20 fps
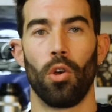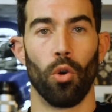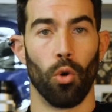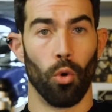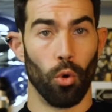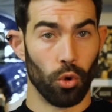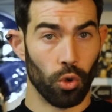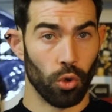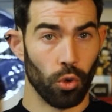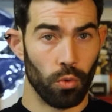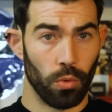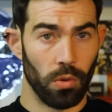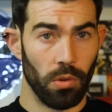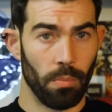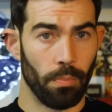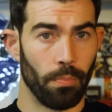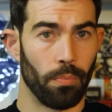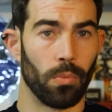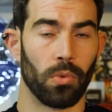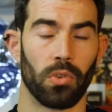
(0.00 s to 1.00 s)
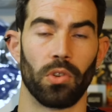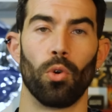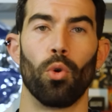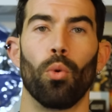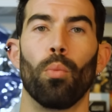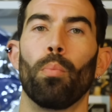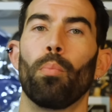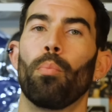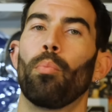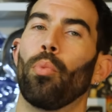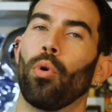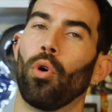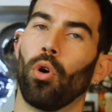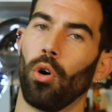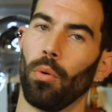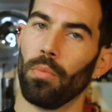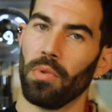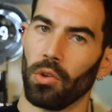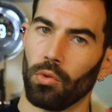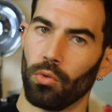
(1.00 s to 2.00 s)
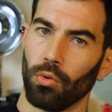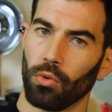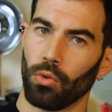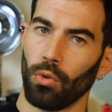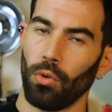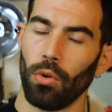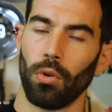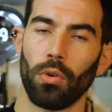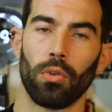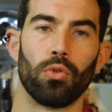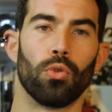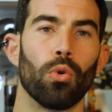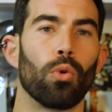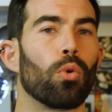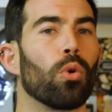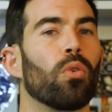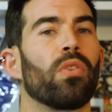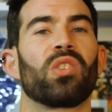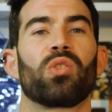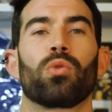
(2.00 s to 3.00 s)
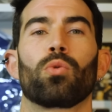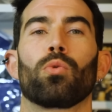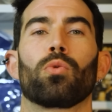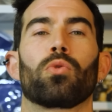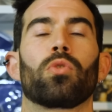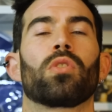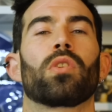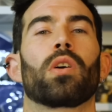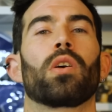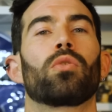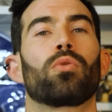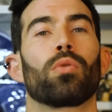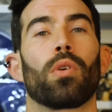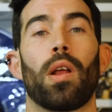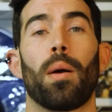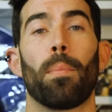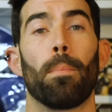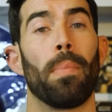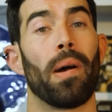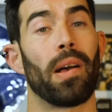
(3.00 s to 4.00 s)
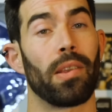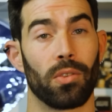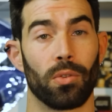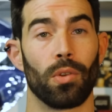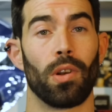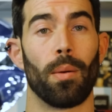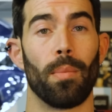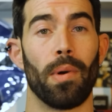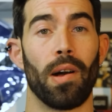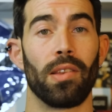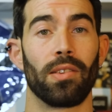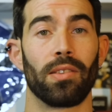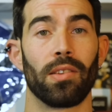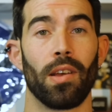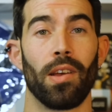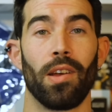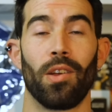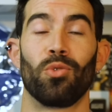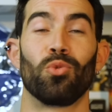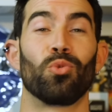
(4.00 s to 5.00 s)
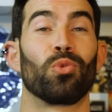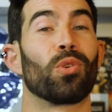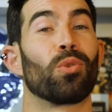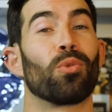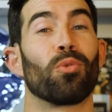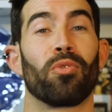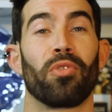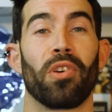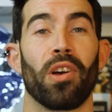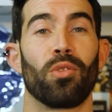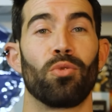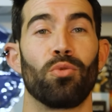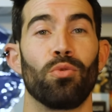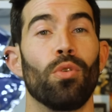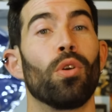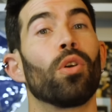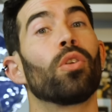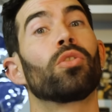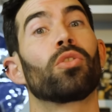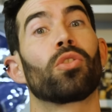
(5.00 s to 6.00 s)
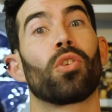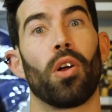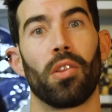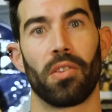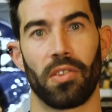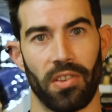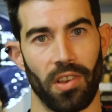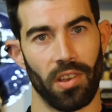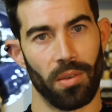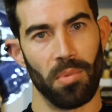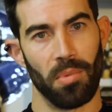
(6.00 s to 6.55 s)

Aujourd'hui, c'est le premier tuto, donc on va se concentrer sur la base de la base. Nous allons faire du 35